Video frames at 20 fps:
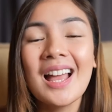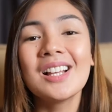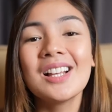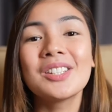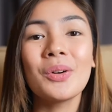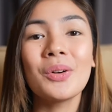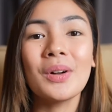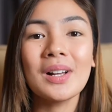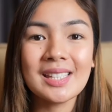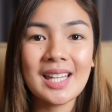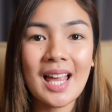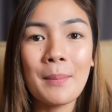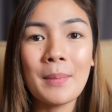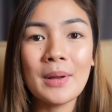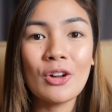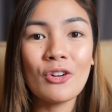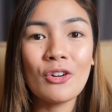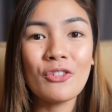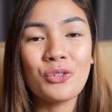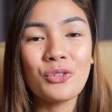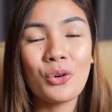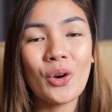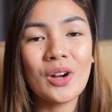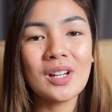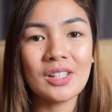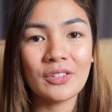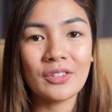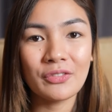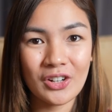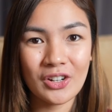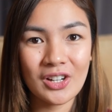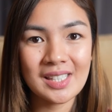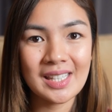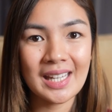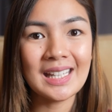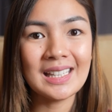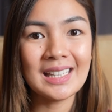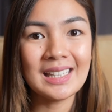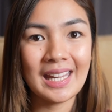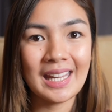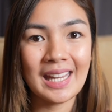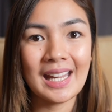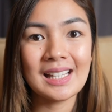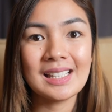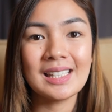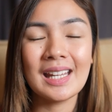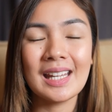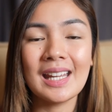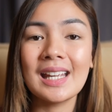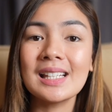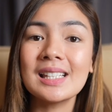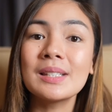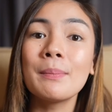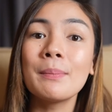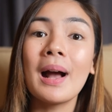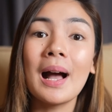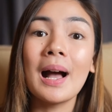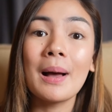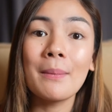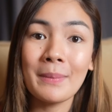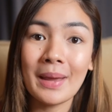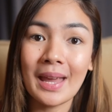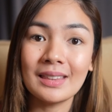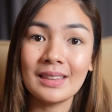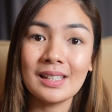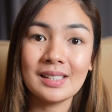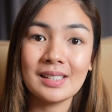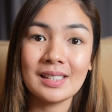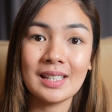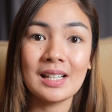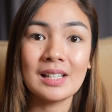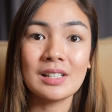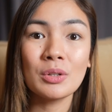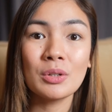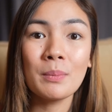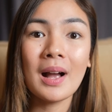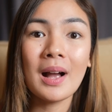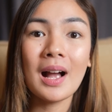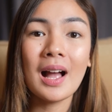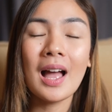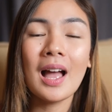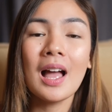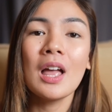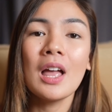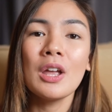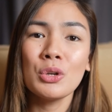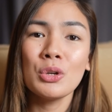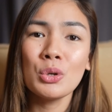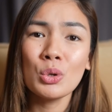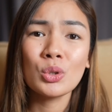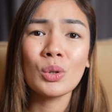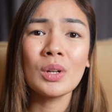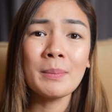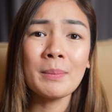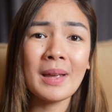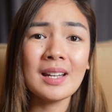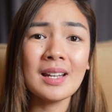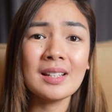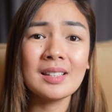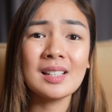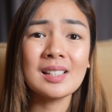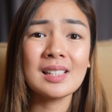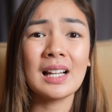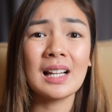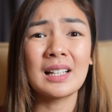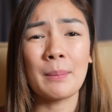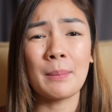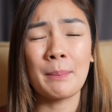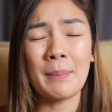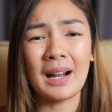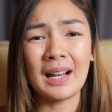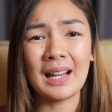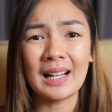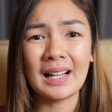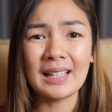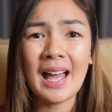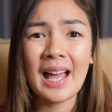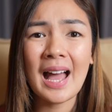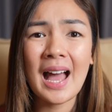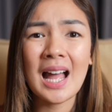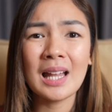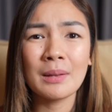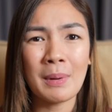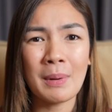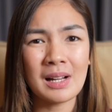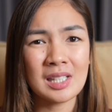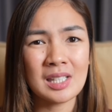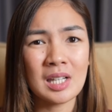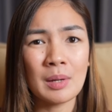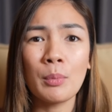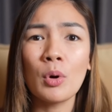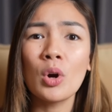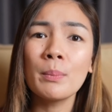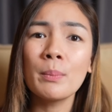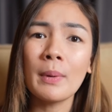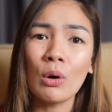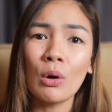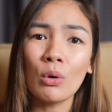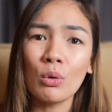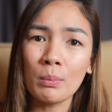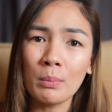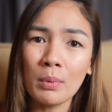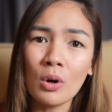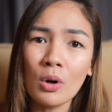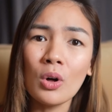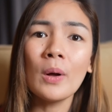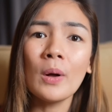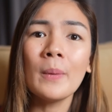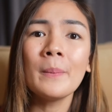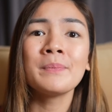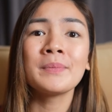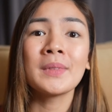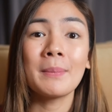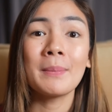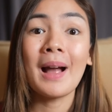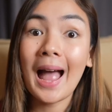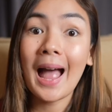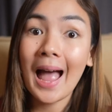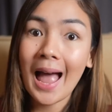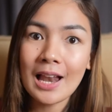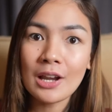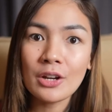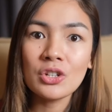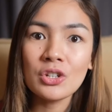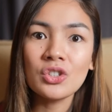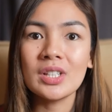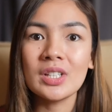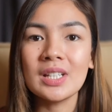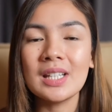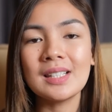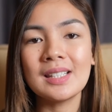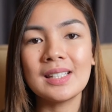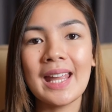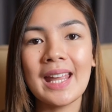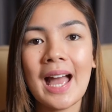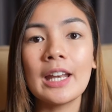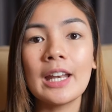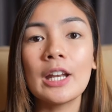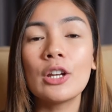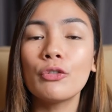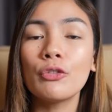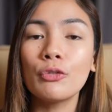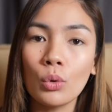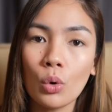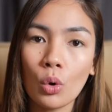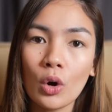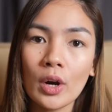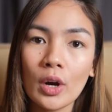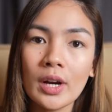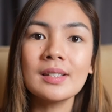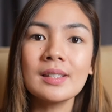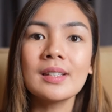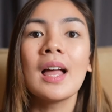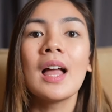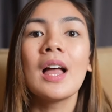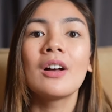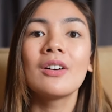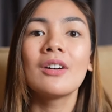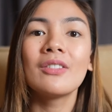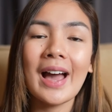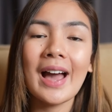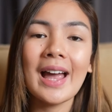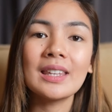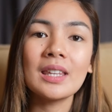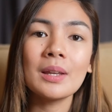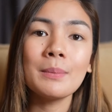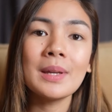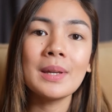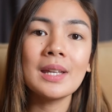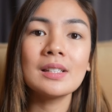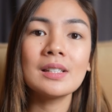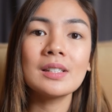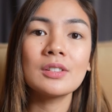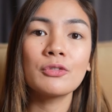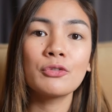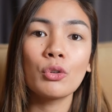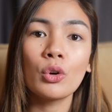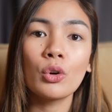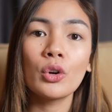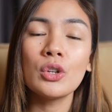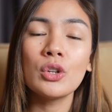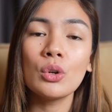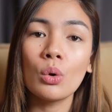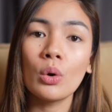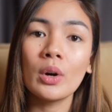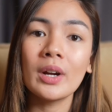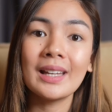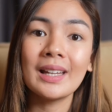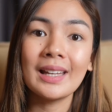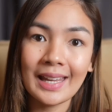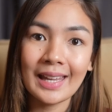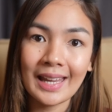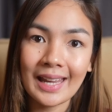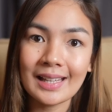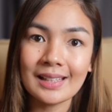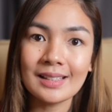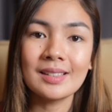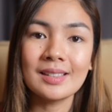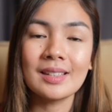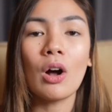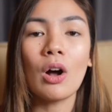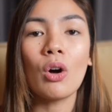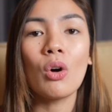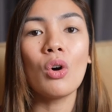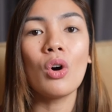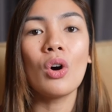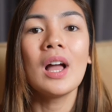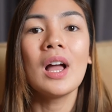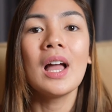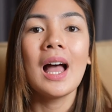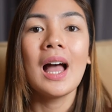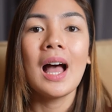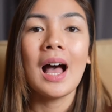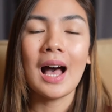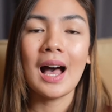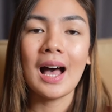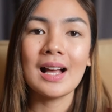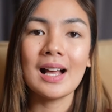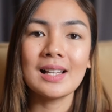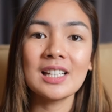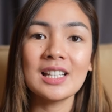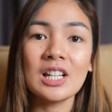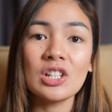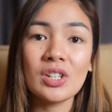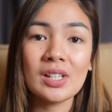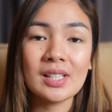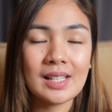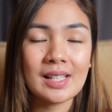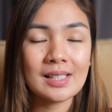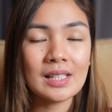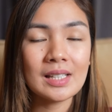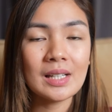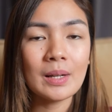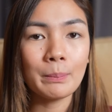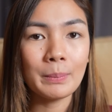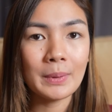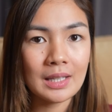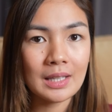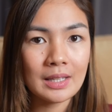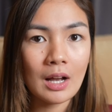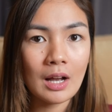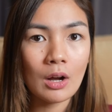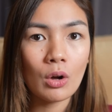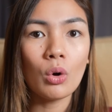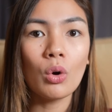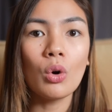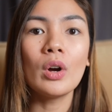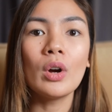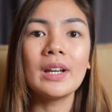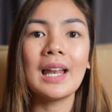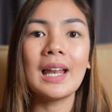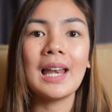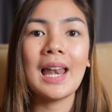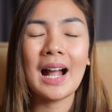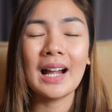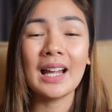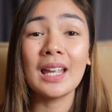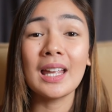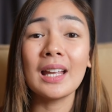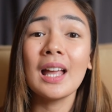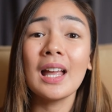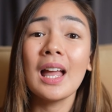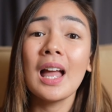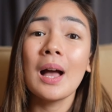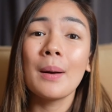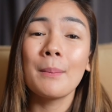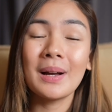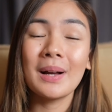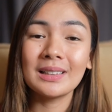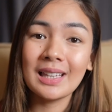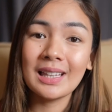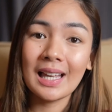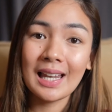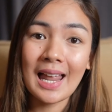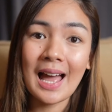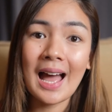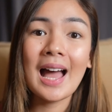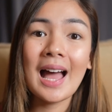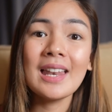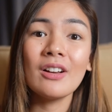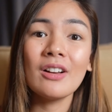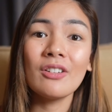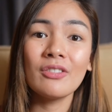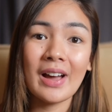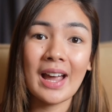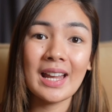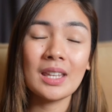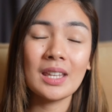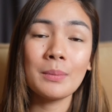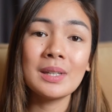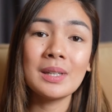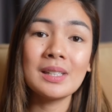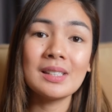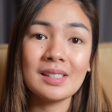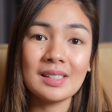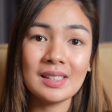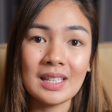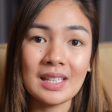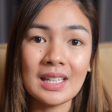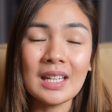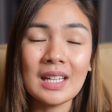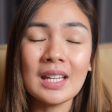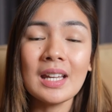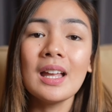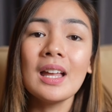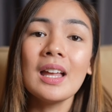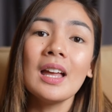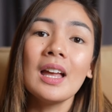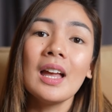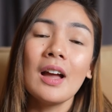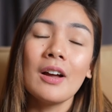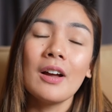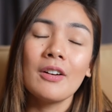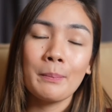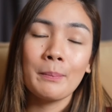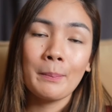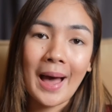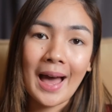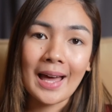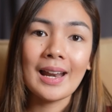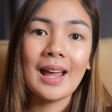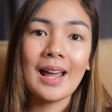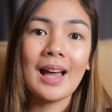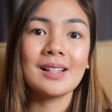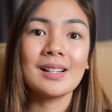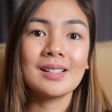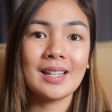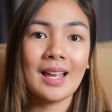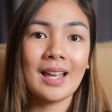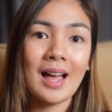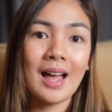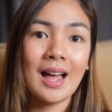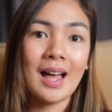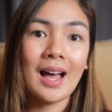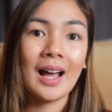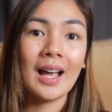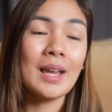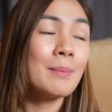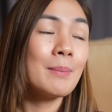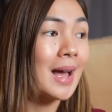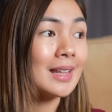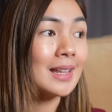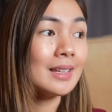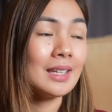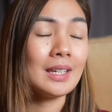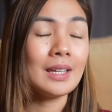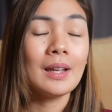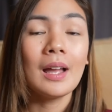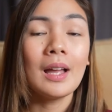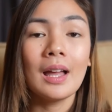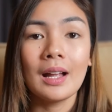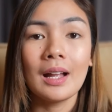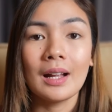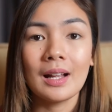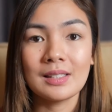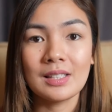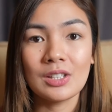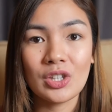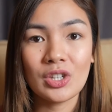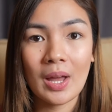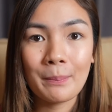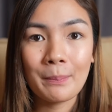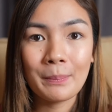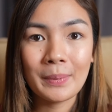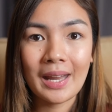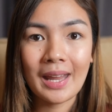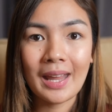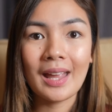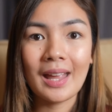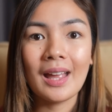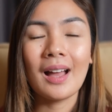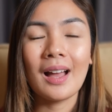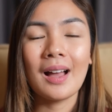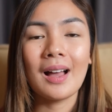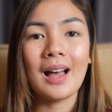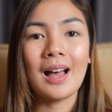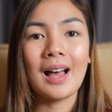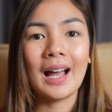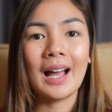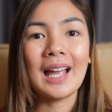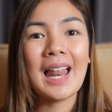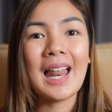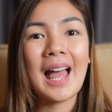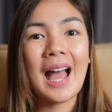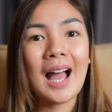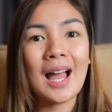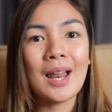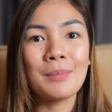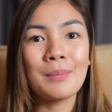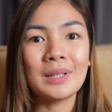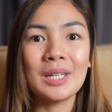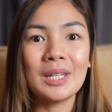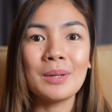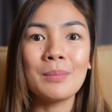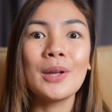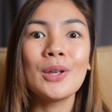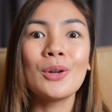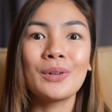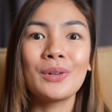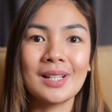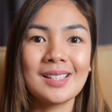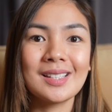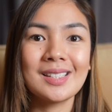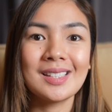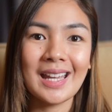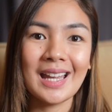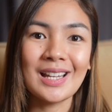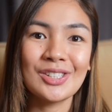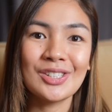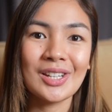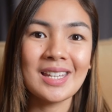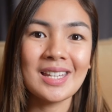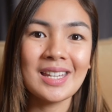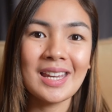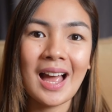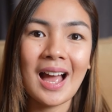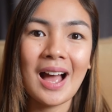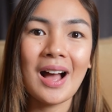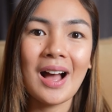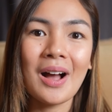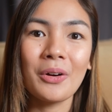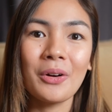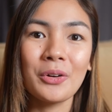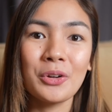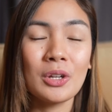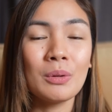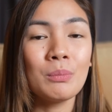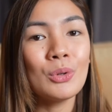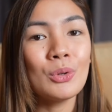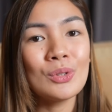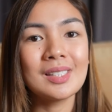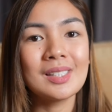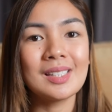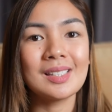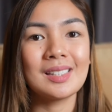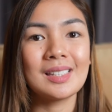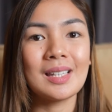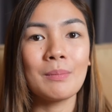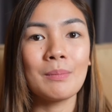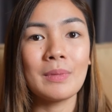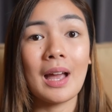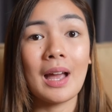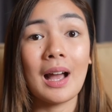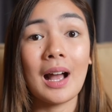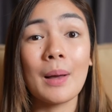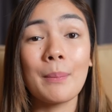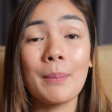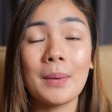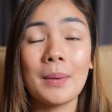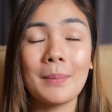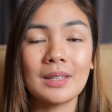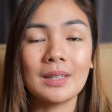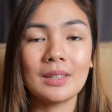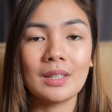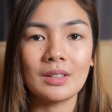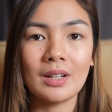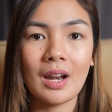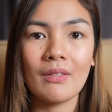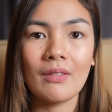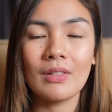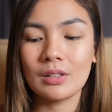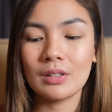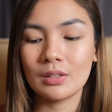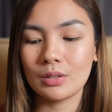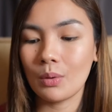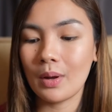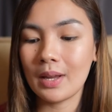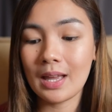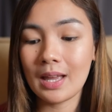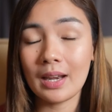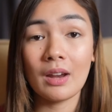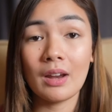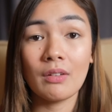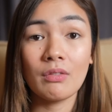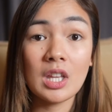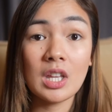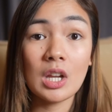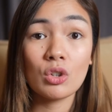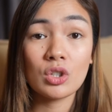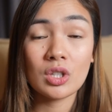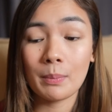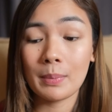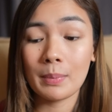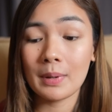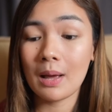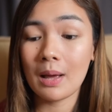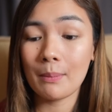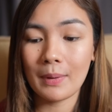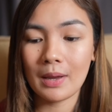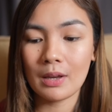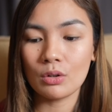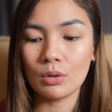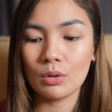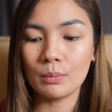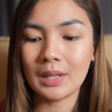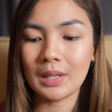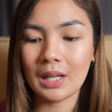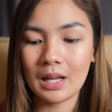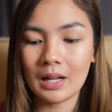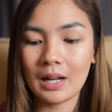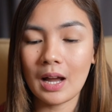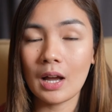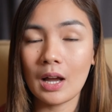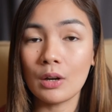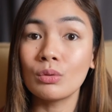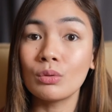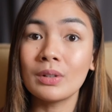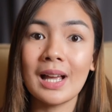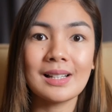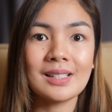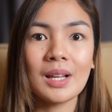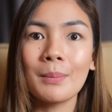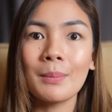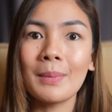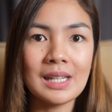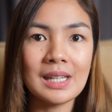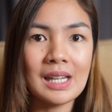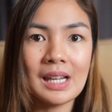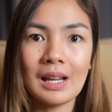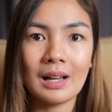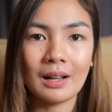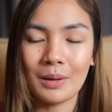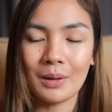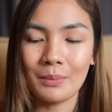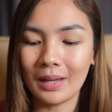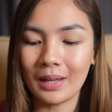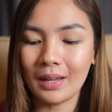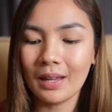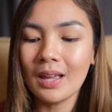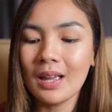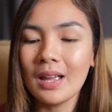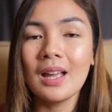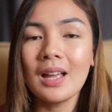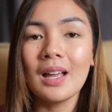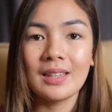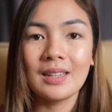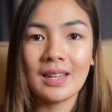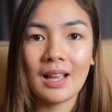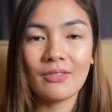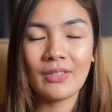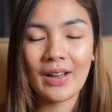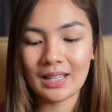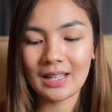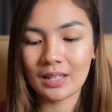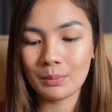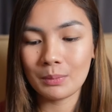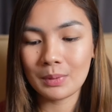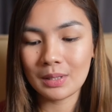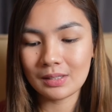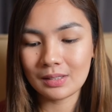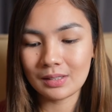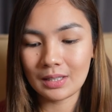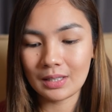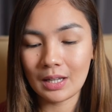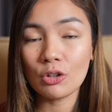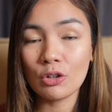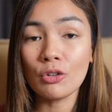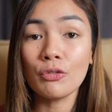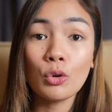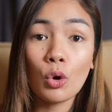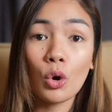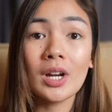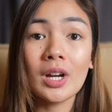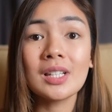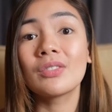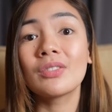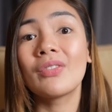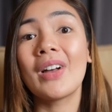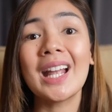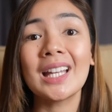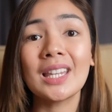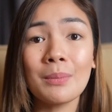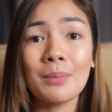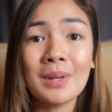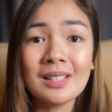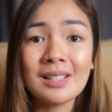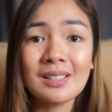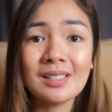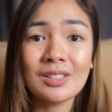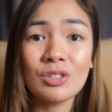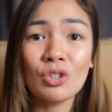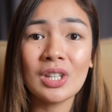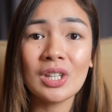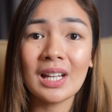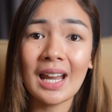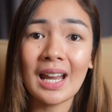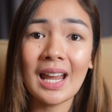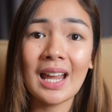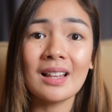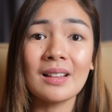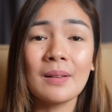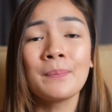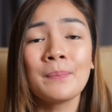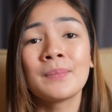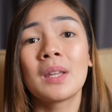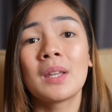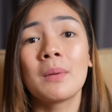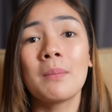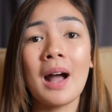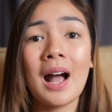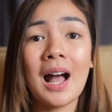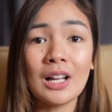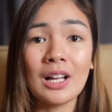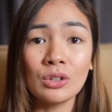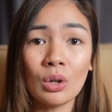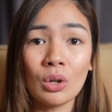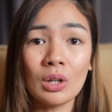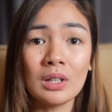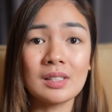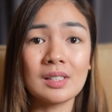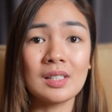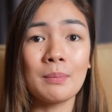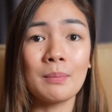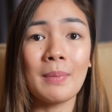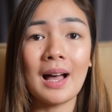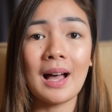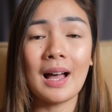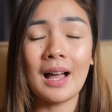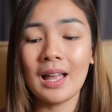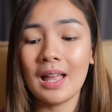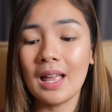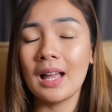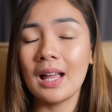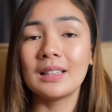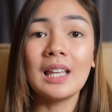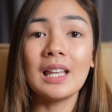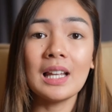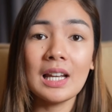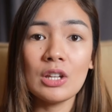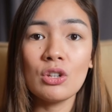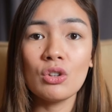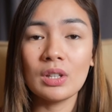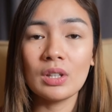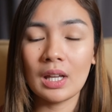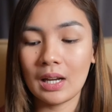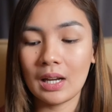So, kasama na of course sa first aid kits is mga medicines. Yung mga usual medicines lang na panglagnat, pangsipon, pangubo, pang pang allergies, yan. And of course, vitamins for your kids. Ako, uh, ah, sinadjust kasi ng pedia ko na laging magdala ng vitamin C para sa kay Mati kasi syempre, uh, kailangan matibay yung resistensya niya or immune system niya kapag magta-travel. So, ayan, everyday ko siya pinapainom talaga nung nasa Manila kami ng vitamin C. And of course, vitamins nyo na rin, yung mga adults, ba diba, dali nyo na